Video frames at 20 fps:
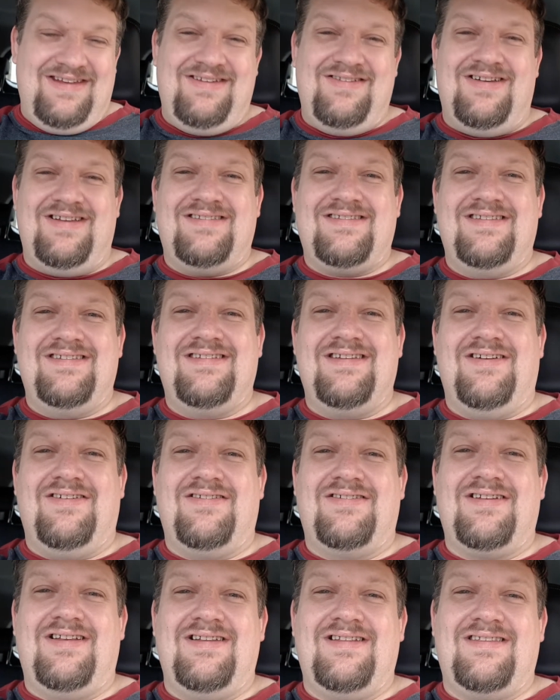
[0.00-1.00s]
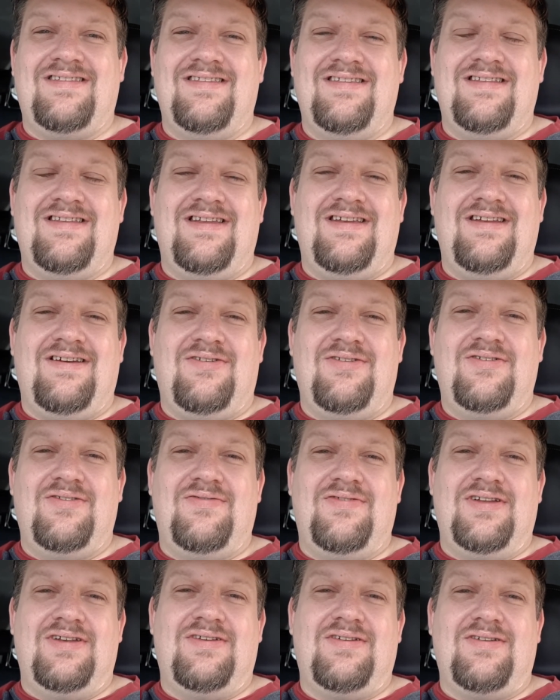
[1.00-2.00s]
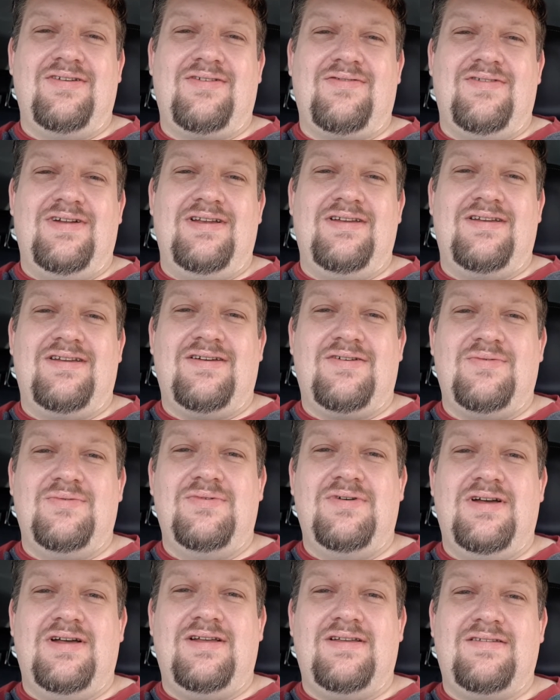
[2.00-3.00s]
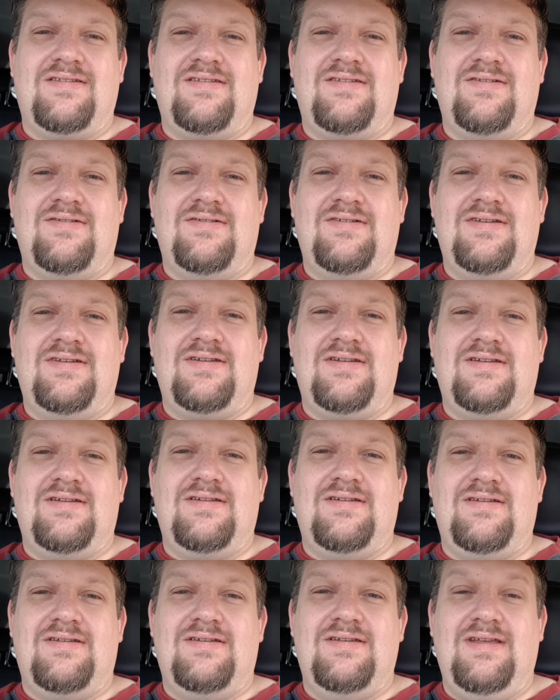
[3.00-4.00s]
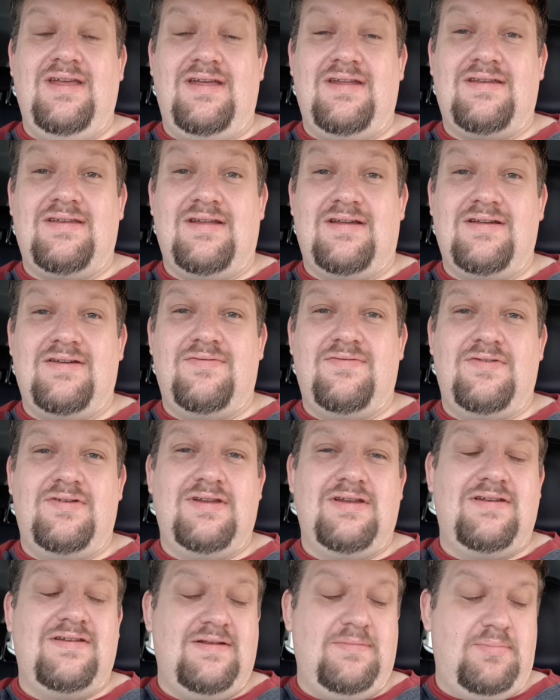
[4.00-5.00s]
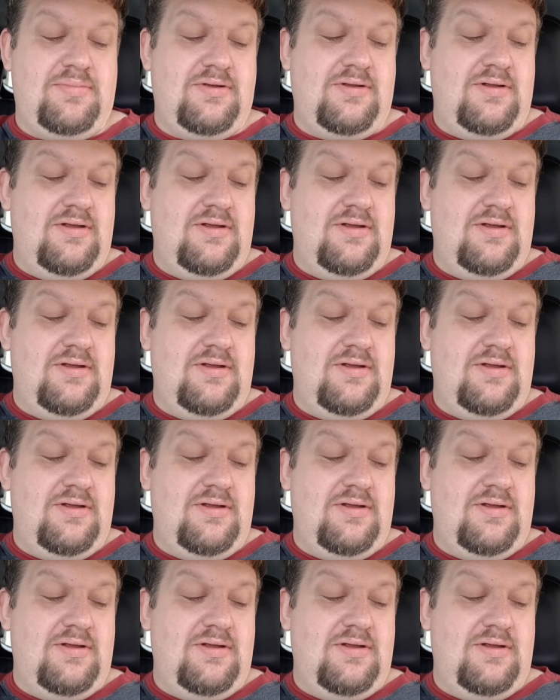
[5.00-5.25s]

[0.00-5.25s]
du hast dich ja auch letztens in dein Auto verdrückt, weil du da Ruhe hast. Und äh, ja, danke für den Tipp.